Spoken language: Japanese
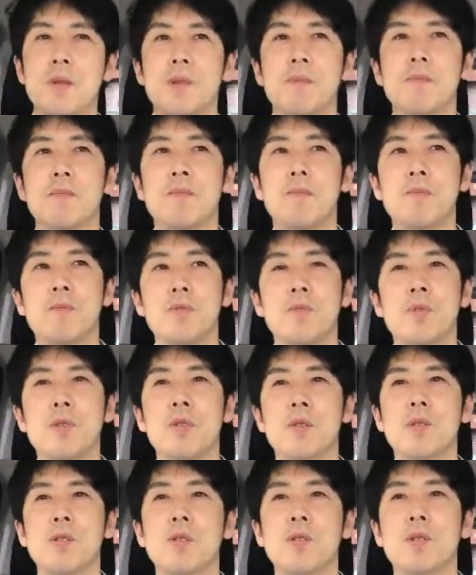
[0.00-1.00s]
うん、
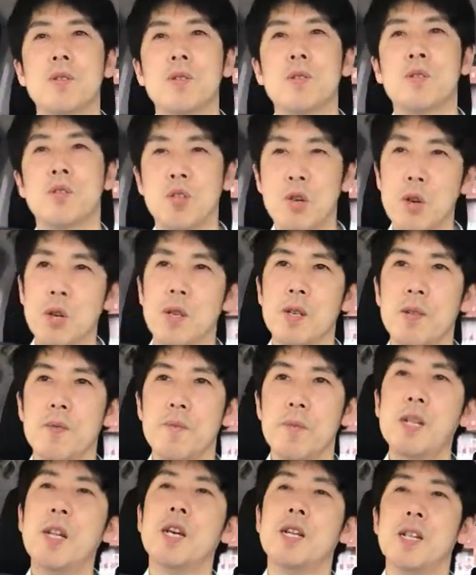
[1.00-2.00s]
強い
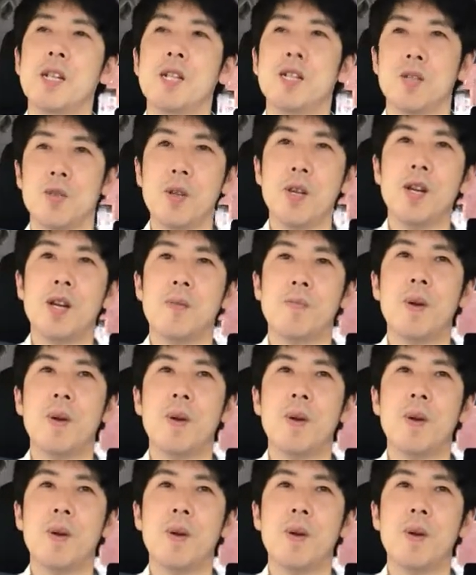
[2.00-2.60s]
みたいなんですね。